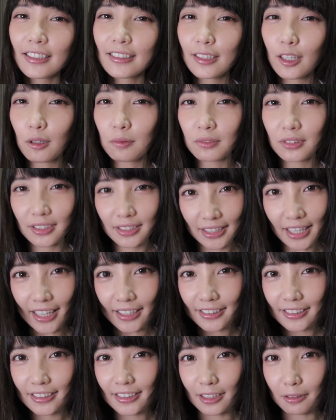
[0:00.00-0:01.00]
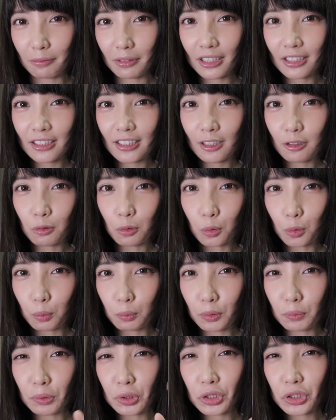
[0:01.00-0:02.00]
那我们就下次影片见喽，
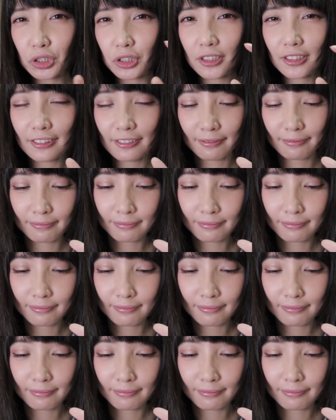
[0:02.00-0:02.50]
啵啵。